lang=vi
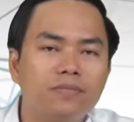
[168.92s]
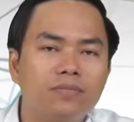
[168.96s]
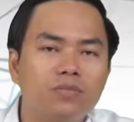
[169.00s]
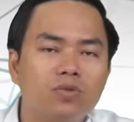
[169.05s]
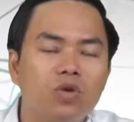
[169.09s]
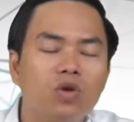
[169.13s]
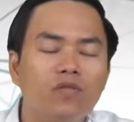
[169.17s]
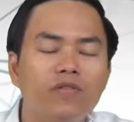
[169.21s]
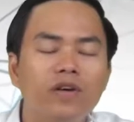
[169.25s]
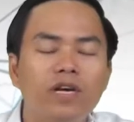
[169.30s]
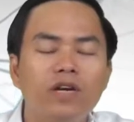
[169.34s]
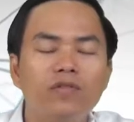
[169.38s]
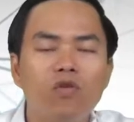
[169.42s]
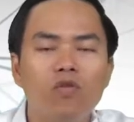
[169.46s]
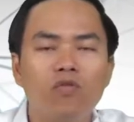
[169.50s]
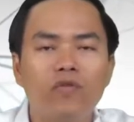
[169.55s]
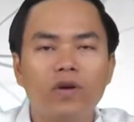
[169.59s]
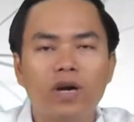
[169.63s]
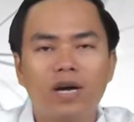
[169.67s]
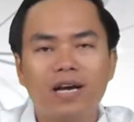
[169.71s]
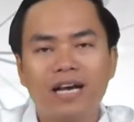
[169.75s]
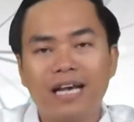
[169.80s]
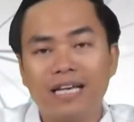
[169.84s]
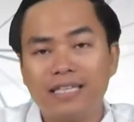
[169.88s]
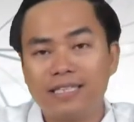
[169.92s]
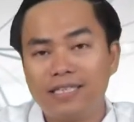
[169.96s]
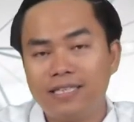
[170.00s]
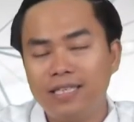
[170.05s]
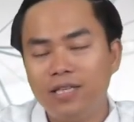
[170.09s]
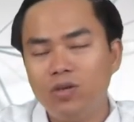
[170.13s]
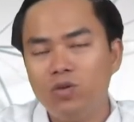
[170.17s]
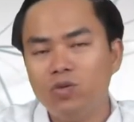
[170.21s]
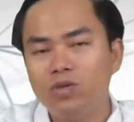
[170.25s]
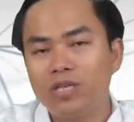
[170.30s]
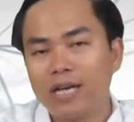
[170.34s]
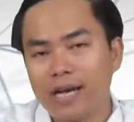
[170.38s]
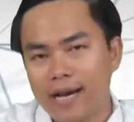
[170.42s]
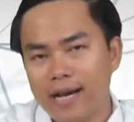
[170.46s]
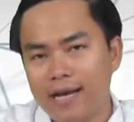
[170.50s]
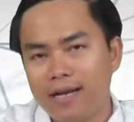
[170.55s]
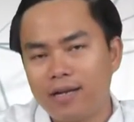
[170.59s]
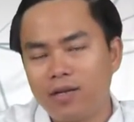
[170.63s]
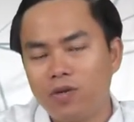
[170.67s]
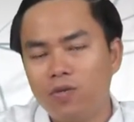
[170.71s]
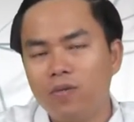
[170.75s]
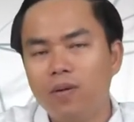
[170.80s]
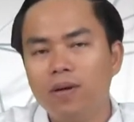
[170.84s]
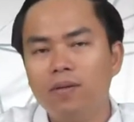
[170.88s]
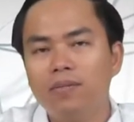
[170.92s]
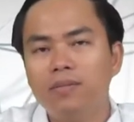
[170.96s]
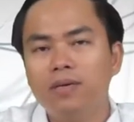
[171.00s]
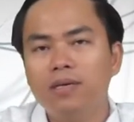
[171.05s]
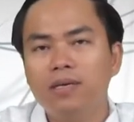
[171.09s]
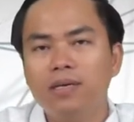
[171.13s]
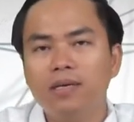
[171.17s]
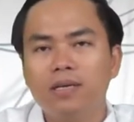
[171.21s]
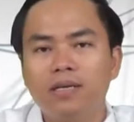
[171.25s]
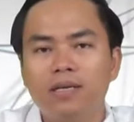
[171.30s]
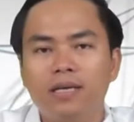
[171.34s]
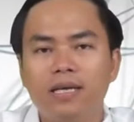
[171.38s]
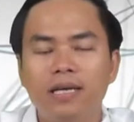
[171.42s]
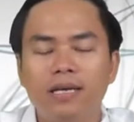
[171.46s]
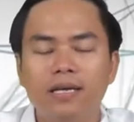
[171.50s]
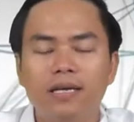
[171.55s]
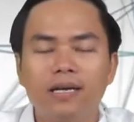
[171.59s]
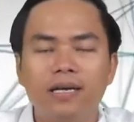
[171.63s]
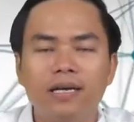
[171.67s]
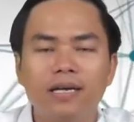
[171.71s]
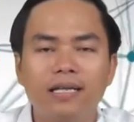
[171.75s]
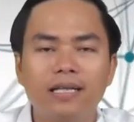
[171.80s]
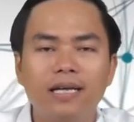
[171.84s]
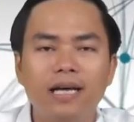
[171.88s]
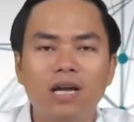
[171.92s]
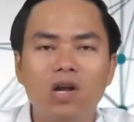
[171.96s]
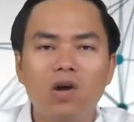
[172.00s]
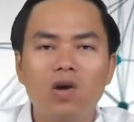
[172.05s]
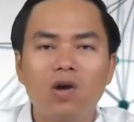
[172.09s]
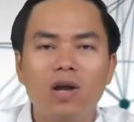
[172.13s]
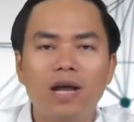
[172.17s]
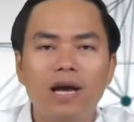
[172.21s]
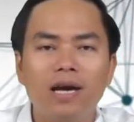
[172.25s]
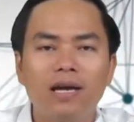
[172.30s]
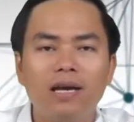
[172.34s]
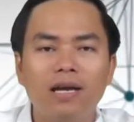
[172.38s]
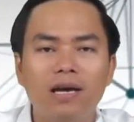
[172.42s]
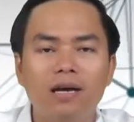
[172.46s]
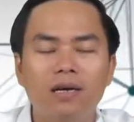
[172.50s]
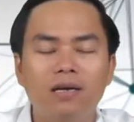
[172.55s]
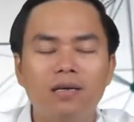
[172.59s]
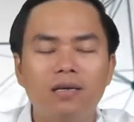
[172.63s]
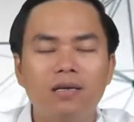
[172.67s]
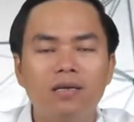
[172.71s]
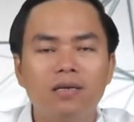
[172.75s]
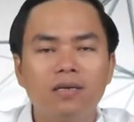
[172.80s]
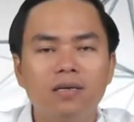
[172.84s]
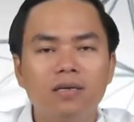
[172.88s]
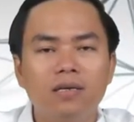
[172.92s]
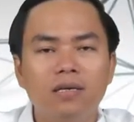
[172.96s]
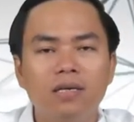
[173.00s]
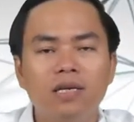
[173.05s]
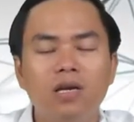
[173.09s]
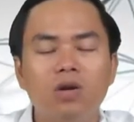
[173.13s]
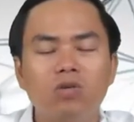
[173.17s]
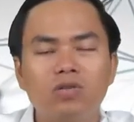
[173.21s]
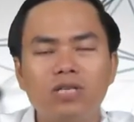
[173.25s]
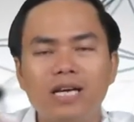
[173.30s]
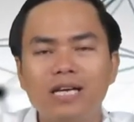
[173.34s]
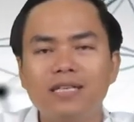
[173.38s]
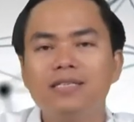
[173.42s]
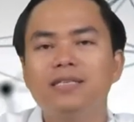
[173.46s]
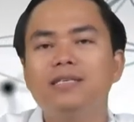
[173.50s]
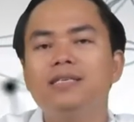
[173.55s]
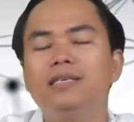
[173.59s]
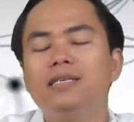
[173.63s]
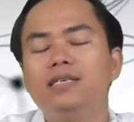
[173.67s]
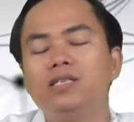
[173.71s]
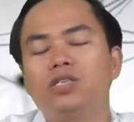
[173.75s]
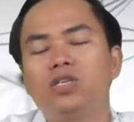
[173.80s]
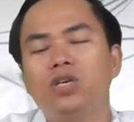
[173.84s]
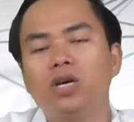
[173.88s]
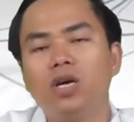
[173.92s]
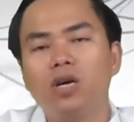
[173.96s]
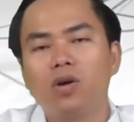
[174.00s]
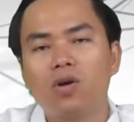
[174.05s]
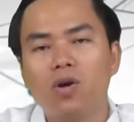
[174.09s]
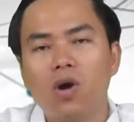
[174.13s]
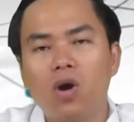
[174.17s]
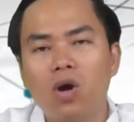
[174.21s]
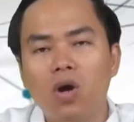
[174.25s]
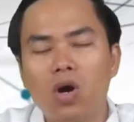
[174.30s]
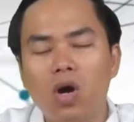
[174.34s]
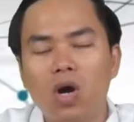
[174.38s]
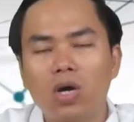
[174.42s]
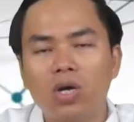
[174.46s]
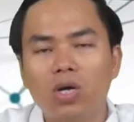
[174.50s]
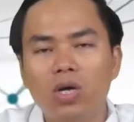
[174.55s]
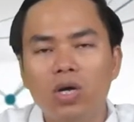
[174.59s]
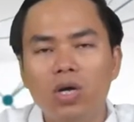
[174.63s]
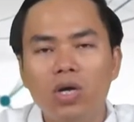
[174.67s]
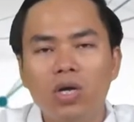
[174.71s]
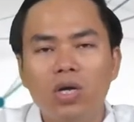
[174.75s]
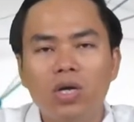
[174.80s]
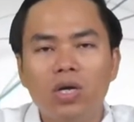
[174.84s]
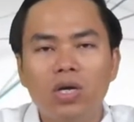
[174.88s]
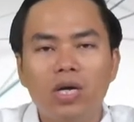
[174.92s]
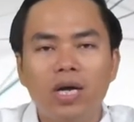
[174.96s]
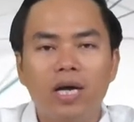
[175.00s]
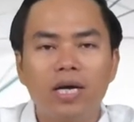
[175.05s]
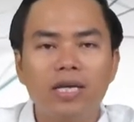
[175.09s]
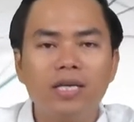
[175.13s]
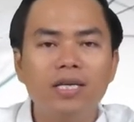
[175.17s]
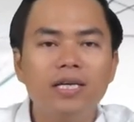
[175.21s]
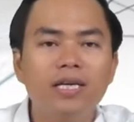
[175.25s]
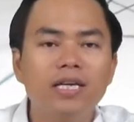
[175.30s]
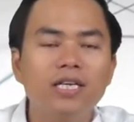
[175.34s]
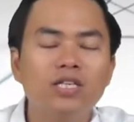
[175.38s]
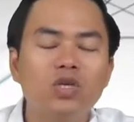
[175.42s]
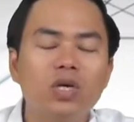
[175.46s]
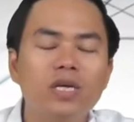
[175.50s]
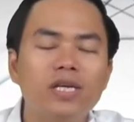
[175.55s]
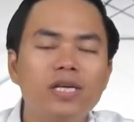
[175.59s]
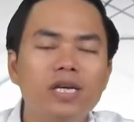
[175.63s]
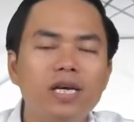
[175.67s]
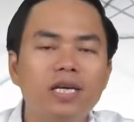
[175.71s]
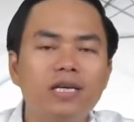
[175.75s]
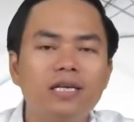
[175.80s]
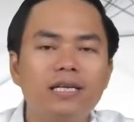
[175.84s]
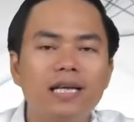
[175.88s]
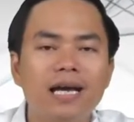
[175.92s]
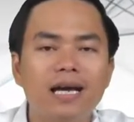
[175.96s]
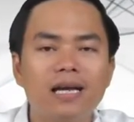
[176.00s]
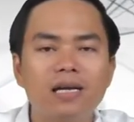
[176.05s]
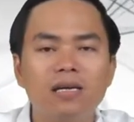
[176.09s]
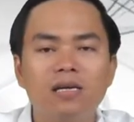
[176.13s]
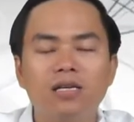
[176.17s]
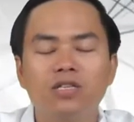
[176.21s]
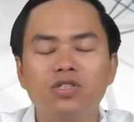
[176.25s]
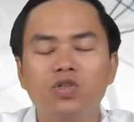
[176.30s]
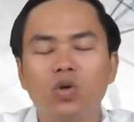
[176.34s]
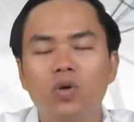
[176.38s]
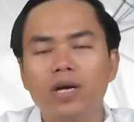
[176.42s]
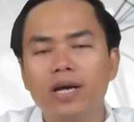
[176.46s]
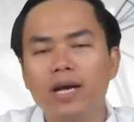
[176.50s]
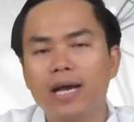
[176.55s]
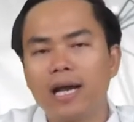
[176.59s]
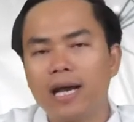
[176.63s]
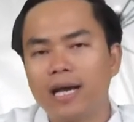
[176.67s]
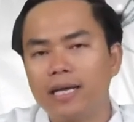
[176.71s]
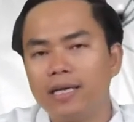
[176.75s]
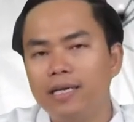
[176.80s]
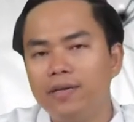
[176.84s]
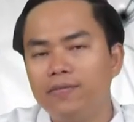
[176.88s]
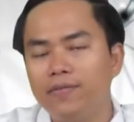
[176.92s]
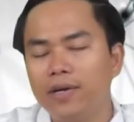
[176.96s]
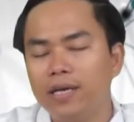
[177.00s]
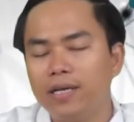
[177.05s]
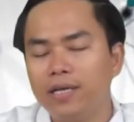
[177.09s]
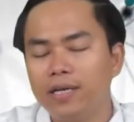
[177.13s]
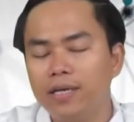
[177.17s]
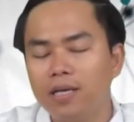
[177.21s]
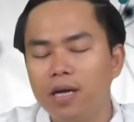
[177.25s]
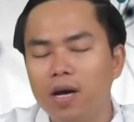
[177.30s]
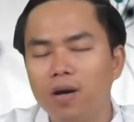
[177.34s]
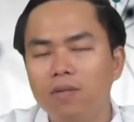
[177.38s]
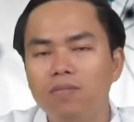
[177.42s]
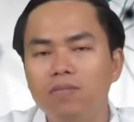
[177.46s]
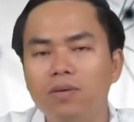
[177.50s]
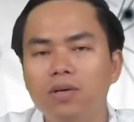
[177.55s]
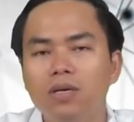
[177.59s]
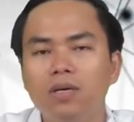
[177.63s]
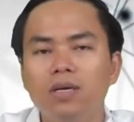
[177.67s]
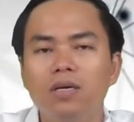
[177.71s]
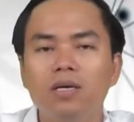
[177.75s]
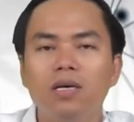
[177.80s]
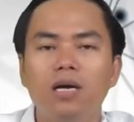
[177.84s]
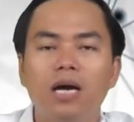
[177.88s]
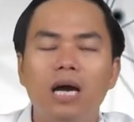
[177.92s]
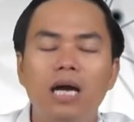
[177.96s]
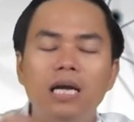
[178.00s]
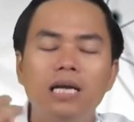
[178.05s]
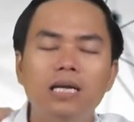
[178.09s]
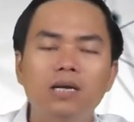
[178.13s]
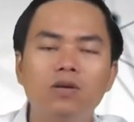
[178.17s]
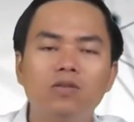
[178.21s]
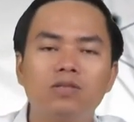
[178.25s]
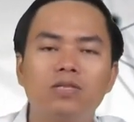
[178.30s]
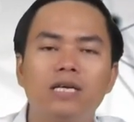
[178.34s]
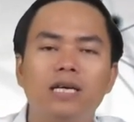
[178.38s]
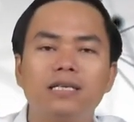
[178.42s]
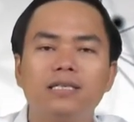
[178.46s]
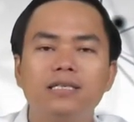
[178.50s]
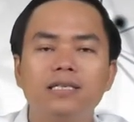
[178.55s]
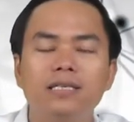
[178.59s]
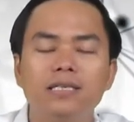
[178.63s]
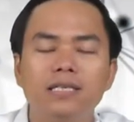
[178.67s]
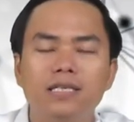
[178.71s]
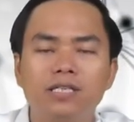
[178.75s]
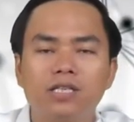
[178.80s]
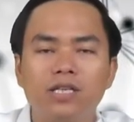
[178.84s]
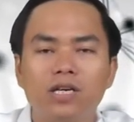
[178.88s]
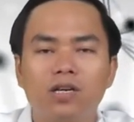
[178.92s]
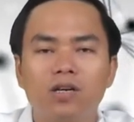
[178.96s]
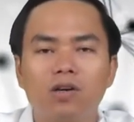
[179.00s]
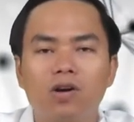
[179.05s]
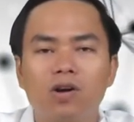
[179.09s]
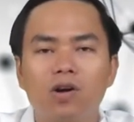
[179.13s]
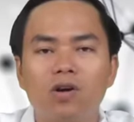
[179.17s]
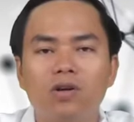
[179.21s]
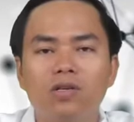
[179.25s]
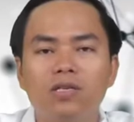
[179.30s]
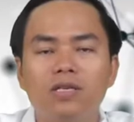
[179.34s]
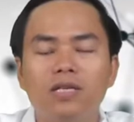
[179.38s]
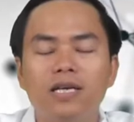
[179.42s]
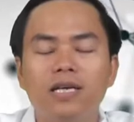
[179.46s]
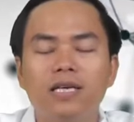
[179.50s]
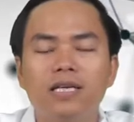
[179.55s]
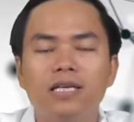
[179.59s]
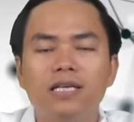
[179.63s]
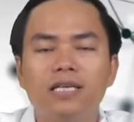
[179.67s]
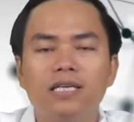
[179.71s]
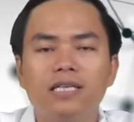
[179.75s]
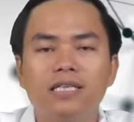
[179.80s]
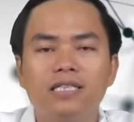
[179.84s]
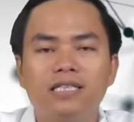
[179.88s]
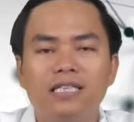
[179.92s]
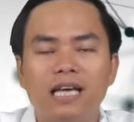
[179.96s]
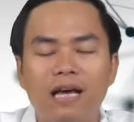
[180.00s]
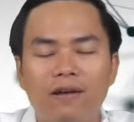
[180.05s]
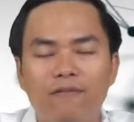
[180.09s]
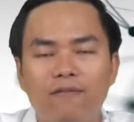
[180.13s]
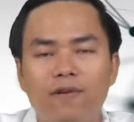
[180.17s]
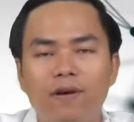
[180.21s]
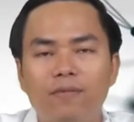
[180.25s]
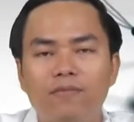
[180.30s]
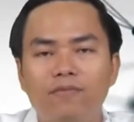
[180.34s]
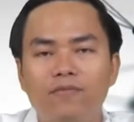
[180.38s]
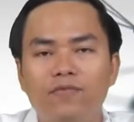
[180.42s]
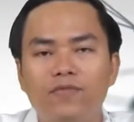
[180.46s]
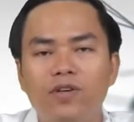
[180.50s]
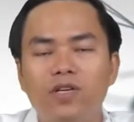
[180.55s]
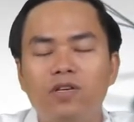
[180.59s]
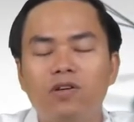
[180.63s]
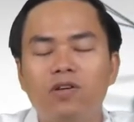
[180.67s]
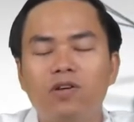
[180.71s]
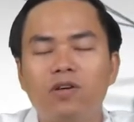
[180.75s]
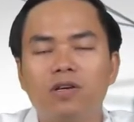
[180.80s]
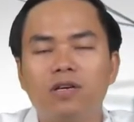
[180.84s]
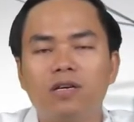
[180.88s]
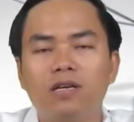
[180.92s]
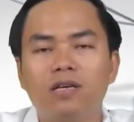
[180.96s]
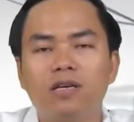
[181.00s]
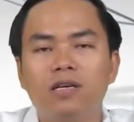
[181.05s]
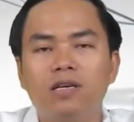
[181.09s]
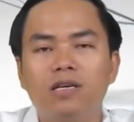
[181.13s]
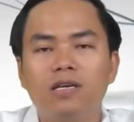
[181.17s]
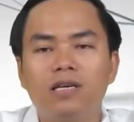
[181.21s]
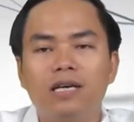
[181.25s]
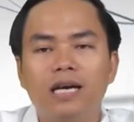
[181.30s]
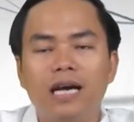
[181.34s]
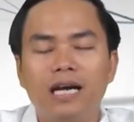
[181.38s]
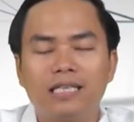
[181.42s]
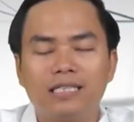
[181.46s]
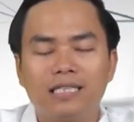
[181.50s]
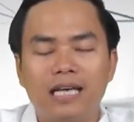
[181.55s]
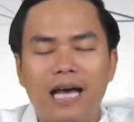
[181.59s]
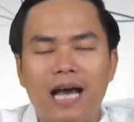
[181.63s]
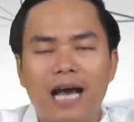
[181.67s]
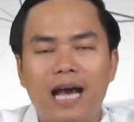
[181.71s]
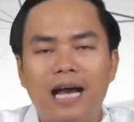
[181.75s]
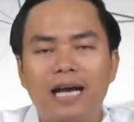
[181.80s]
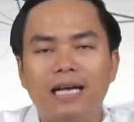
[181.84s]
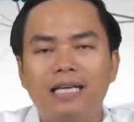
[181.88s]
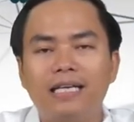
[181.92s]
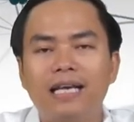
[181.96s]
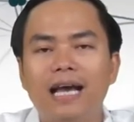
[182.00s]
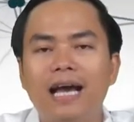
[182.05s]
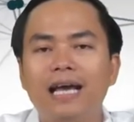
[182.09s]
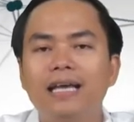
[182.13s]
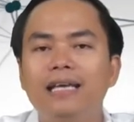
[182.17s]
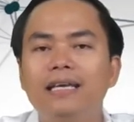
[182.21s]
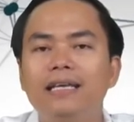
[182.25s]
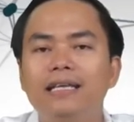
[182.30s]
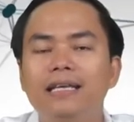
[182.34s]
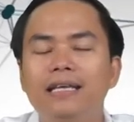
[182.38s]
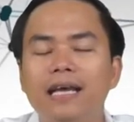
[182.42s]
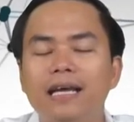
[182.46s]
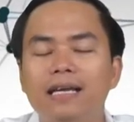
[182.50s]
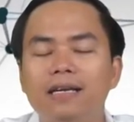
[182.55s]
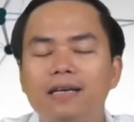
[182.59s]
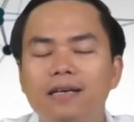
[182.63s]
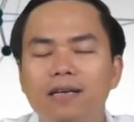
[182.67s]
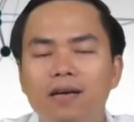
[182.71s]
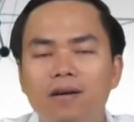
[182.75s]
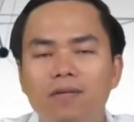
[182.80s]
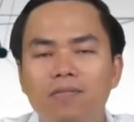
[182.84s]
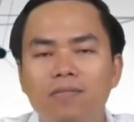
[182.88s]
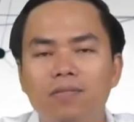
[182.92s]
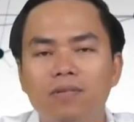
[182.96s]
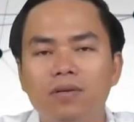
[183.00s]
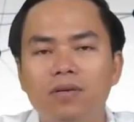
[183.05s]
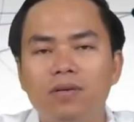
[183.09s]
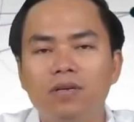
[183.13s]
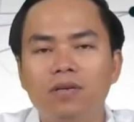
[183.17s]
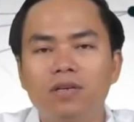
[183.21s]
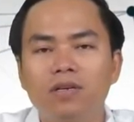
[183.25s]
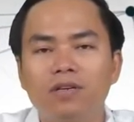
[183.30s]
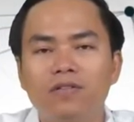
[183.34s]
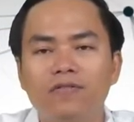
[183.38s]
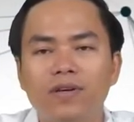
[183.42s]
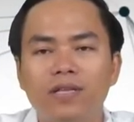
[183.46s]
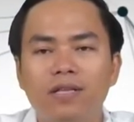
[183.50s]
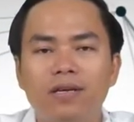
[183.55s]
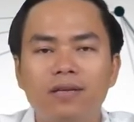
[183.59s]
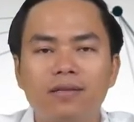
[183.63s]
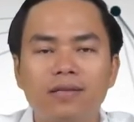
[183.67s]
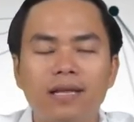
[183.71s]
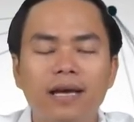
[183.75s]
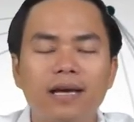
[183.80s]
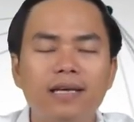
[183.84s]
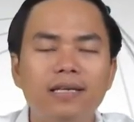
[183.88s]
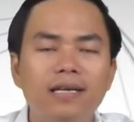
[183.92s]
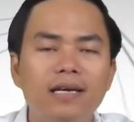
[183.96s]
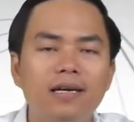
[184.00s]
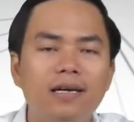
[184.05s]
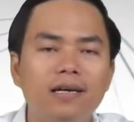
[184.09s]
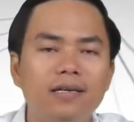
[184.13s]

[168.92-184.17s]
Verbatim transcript: đối với cái vụ việc khải siêu chẳng hạn đúng không thì người ta lo lắng là ờ ừ, liệu rằng trên thị trường có còn à, những cái doanh nhân đang lừa dối khách hàng như vậy nữa không à, liệu rằng trên thị trường có những cái sản phẩm vẫn còn hàng giả hàng nhái như thế này nữa không và thực tế rằng